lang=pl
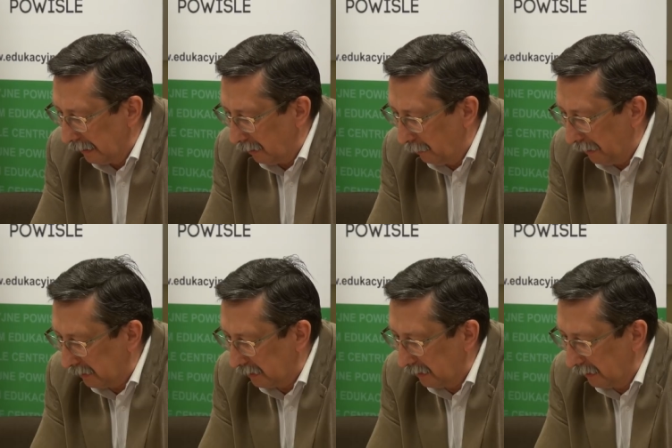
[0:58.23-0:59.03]
e,
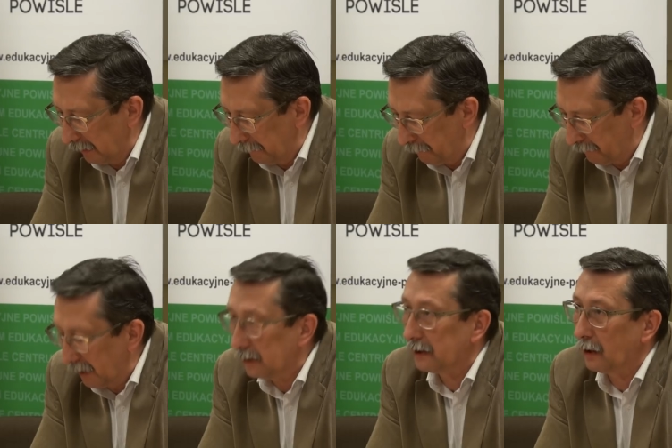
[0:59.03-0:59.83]
obecnej
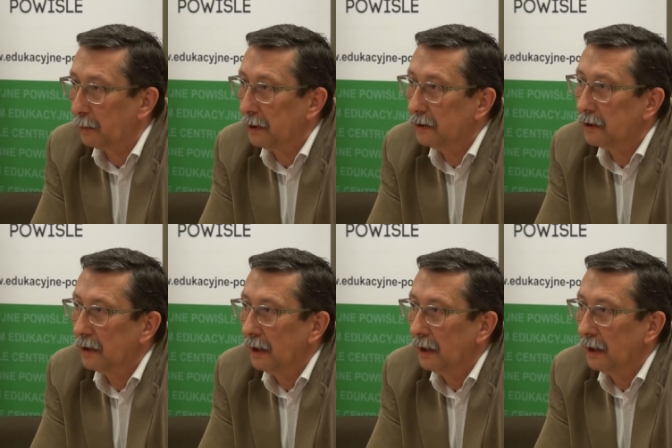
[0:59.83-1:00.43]
zrobić,